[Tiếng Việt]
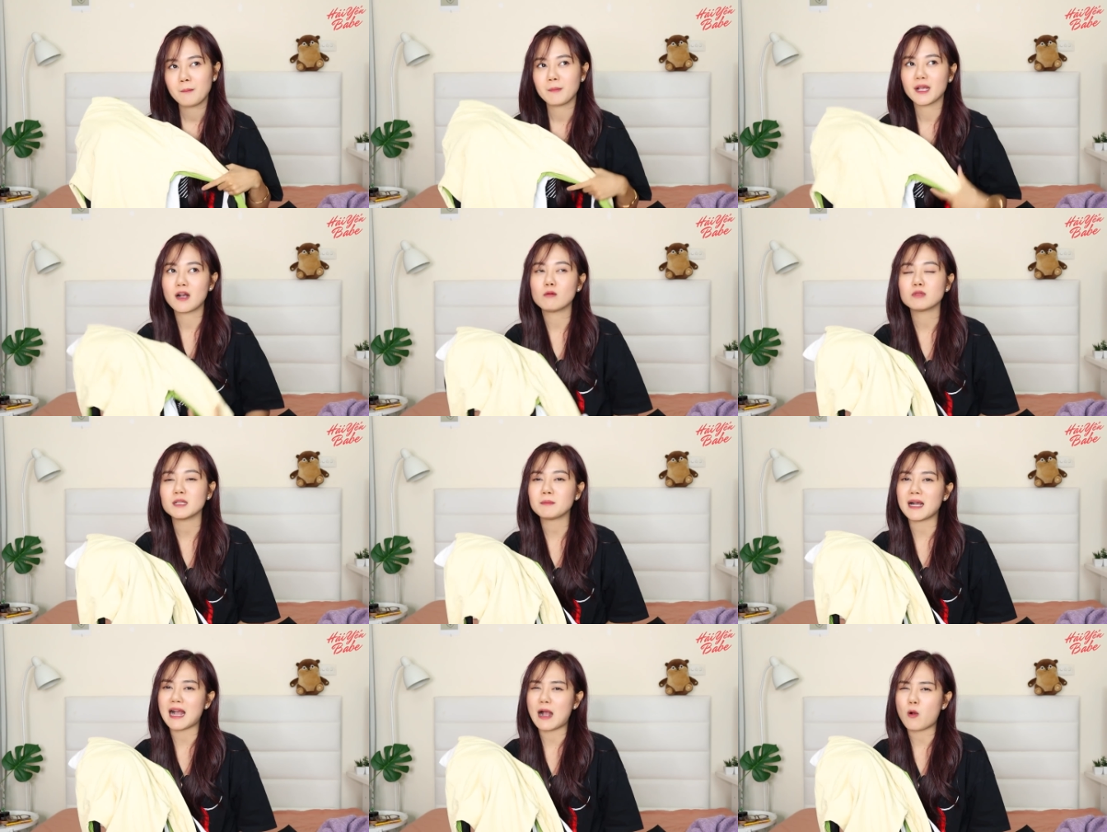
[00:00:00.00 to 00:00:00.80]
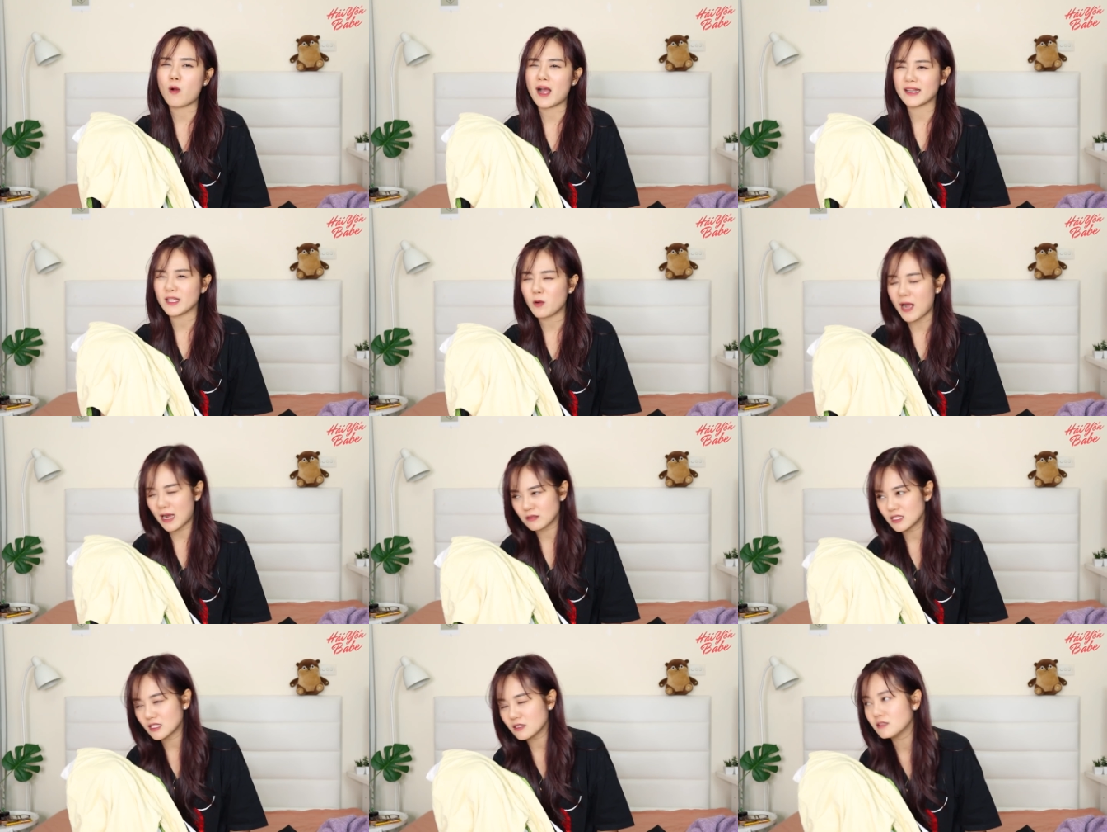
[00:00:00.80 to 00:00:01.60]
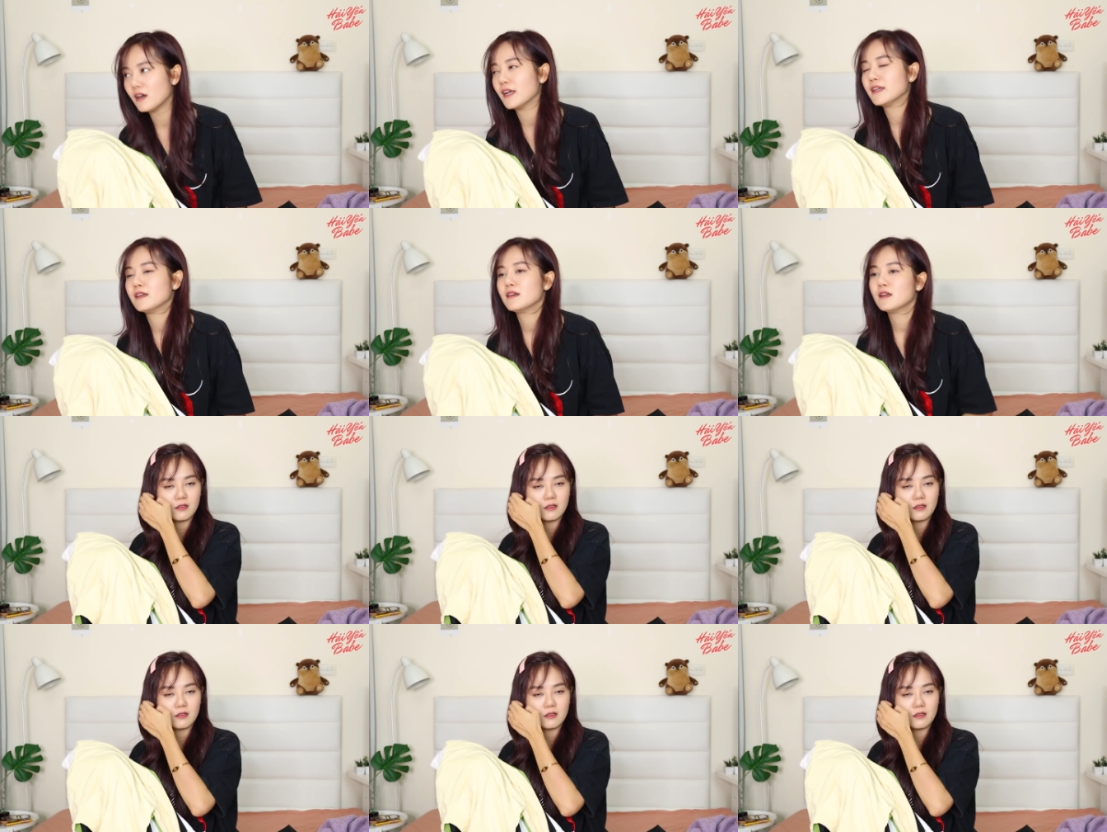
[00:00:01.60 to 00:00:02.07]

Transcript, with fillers: Mình không thích mặc quá nhiều áo trên người